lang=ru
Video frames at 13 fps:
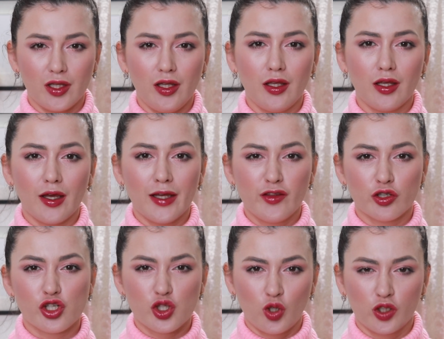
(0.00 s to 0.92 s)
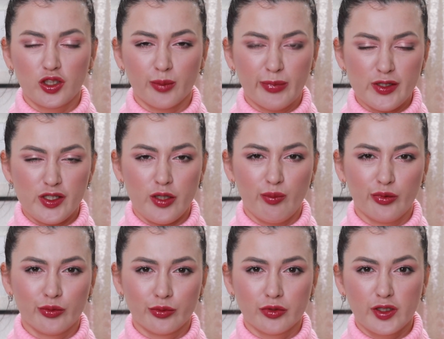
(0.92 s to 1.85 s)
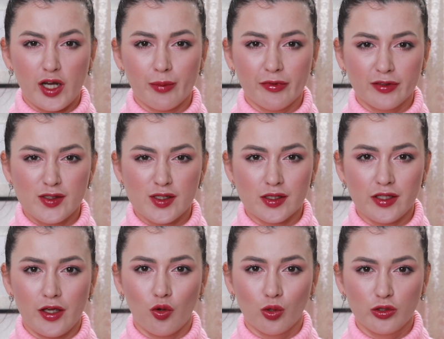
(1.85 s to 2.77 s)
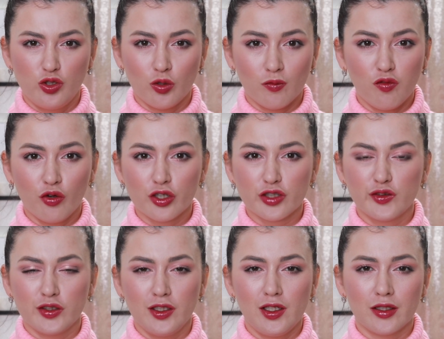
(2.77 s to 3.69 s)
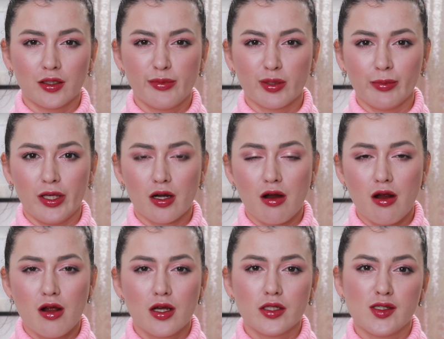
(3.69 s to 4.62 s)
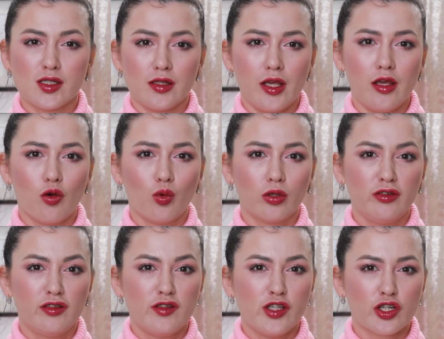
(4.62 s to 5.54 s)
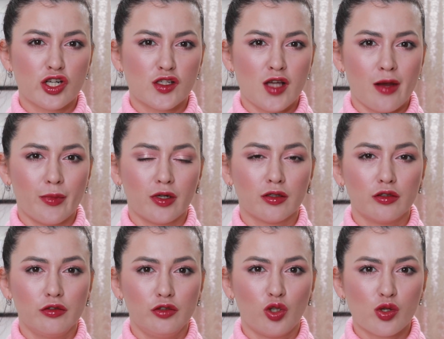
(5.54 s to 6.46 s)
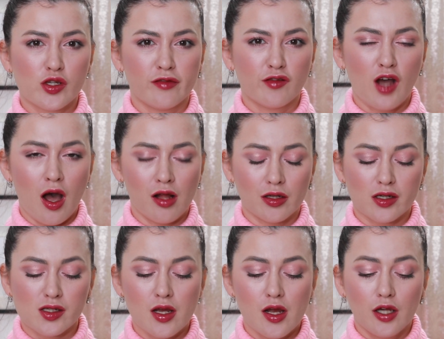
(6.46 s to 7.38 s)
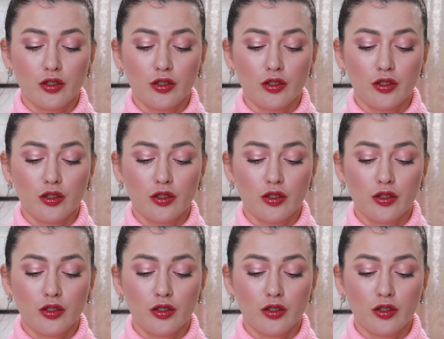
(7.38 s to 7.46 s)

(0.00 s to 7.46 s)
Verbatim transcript: И это что-то по типу кремовых теней от Tom Ford или, например, теней от тех же самых Dose of Colors.